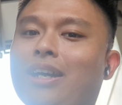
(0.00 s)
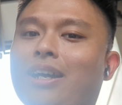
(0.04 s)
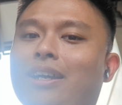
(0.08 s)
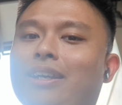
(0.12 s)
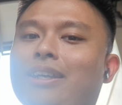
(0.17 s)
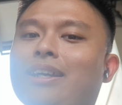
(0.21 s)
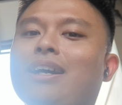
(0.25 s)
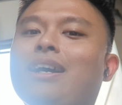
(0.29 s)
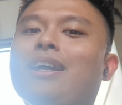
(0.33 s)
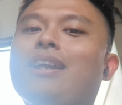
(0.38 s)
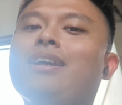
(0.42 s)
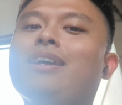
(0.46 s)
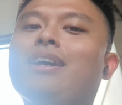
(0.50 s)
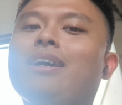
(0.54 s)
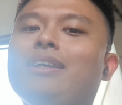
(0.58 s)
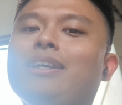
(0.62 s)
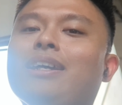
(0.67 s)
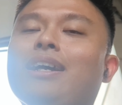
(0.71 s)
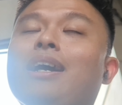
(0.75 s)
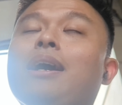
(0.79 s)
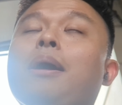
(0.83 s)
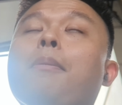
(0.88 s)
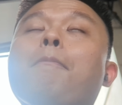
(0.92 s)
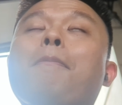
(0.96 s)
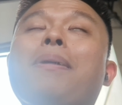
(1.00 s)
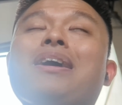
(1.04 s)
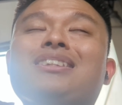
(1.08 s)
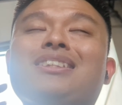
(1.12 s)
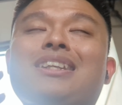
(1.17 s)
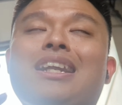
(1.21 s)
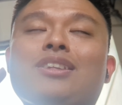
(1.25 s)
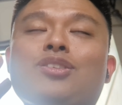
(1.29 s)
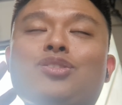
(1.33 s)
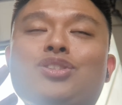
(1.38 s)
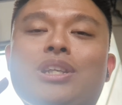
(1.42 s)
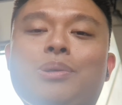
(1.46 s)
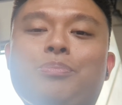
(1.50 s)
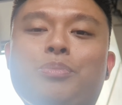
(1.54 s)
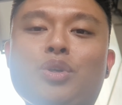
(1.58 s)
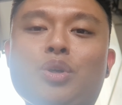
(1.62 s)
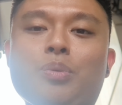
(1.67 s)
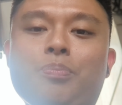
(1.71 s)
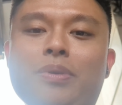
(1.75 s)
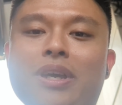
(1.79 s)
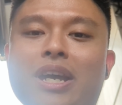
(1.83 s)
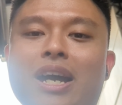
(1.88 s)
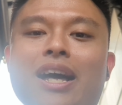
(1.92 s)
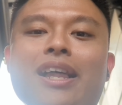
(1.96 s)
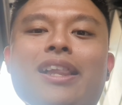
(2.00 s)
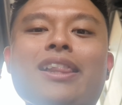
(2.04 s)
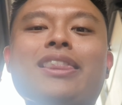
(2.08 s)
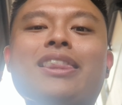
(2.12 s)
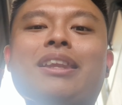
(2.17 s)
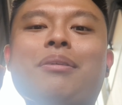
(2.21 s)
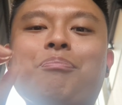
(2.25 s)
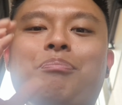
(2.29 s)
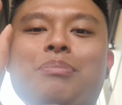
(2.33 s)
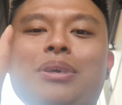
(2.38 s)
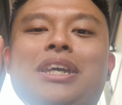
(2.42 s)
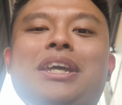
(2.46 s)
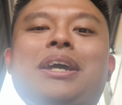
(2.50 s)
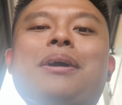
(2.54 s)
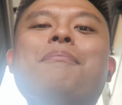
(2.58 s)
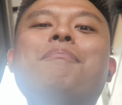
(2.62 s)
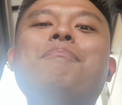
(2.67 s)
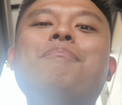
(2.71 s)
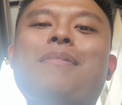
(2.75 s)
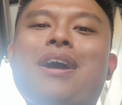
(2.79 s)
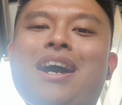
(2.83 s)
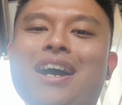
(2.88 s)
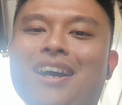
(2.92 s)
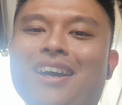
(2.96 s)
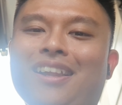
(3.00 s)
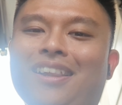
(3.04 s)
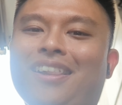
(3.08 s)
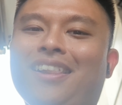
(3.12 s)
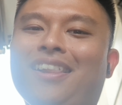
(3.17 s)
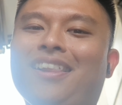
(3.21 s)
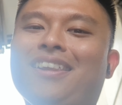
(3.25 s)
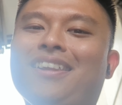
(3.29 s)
yang harganya Rp400.000 lebih mahal.